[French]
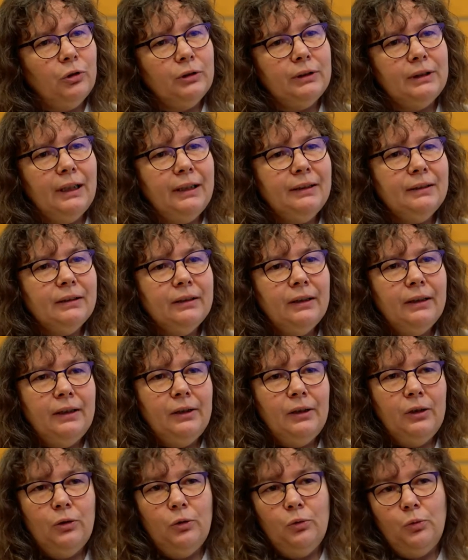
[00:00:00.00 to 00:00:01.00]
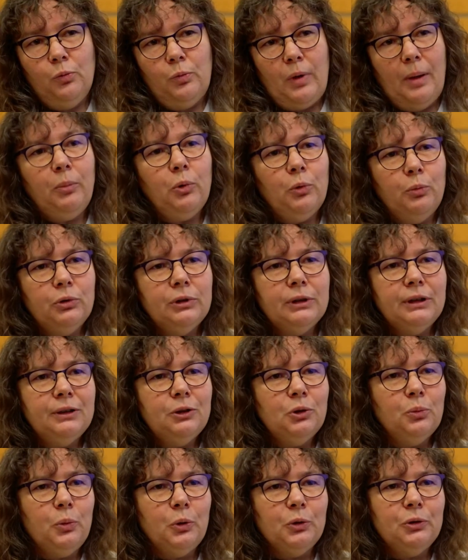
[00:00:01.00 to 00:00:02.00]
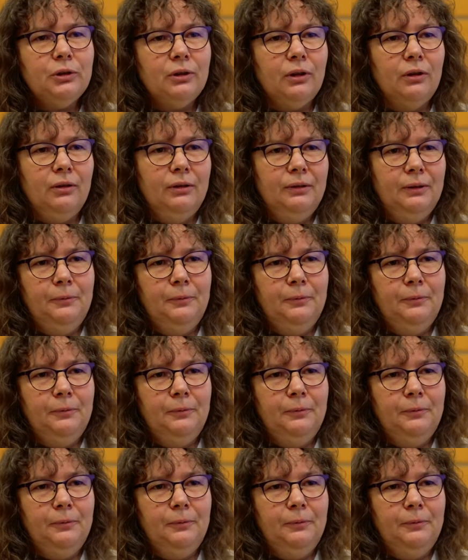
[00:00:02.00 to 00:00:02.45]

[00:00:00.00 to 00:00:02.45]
process et on m'a proposé ce poste.